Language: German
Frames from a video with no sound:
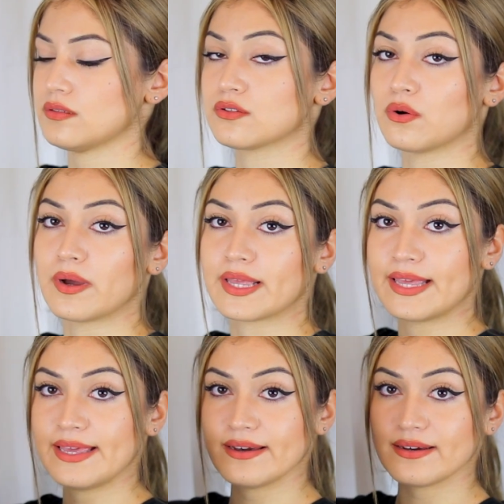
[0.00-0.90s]
So,
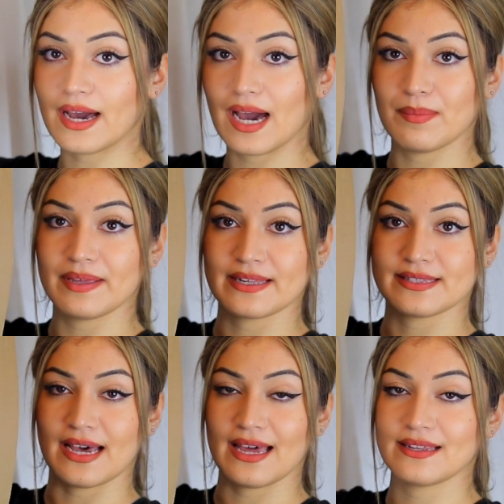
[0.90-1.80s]
hier habe ich
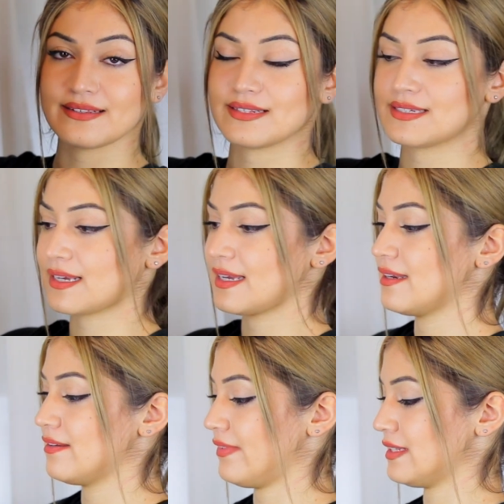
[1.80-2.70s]
jetzt alles
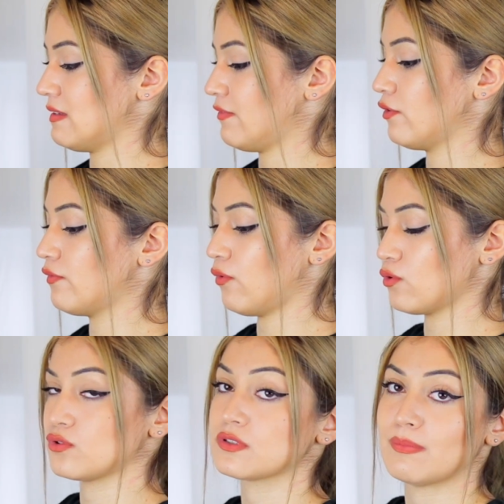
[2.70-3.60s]
drin, was wir für Fotos